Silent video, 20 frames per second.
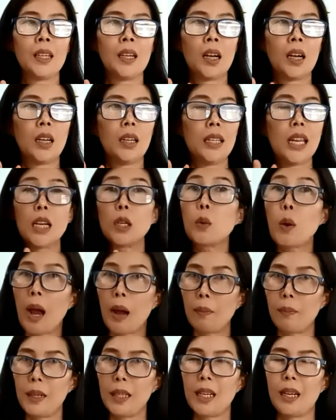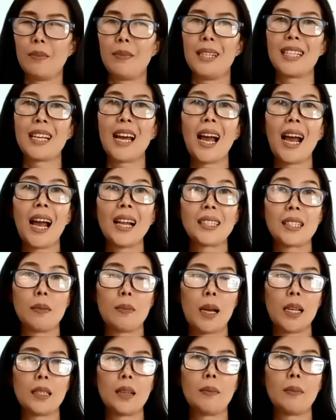เน้นความเป็นธรรมชาติ
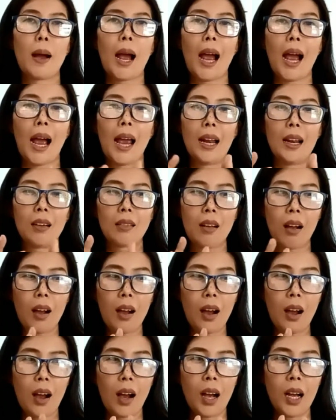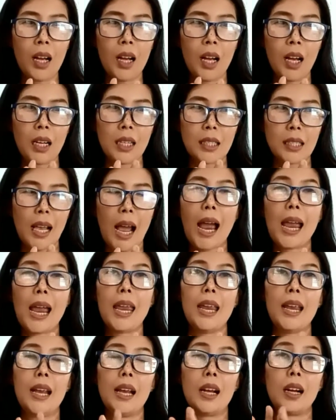สบายๆ แล้วก็ใส่
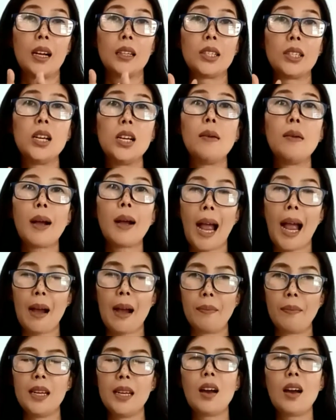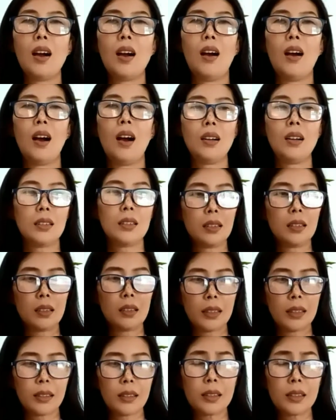เชื่อมคำให้น้อง
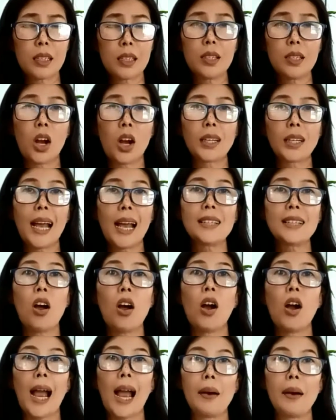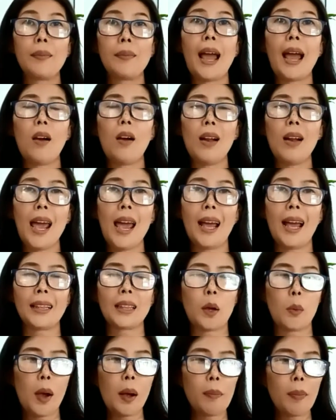คือน้องได้สองคำแล้วแหละ
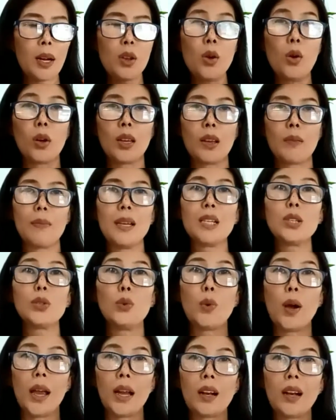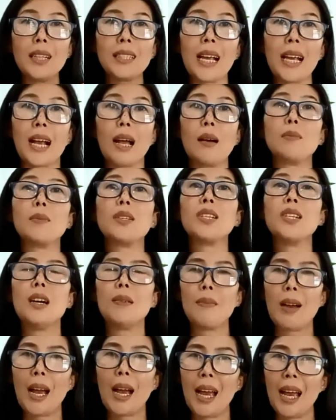แต่ว่าประโยคยังไม่สวยก็ใส่คำเชื่อ
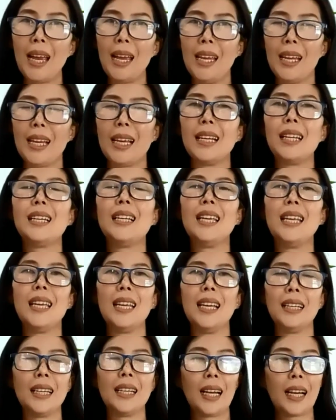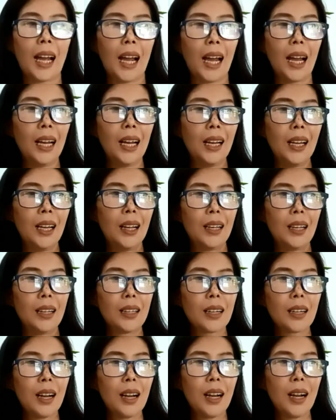มให้แค่นั้นเองนะคะ แล้
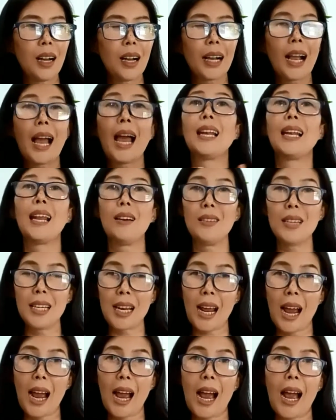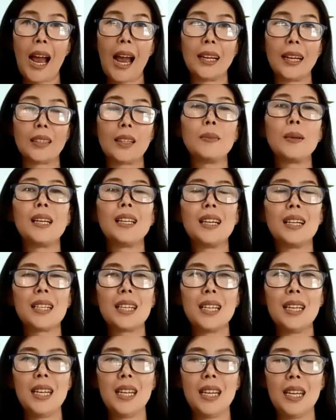วก็การเล่านิทานก็เป็นเรื่อง
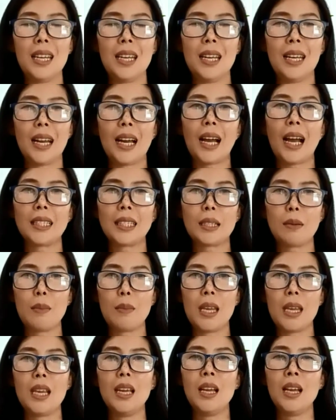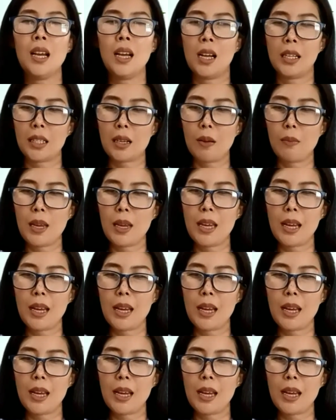ที่ดีนะคะ จะมีจะมี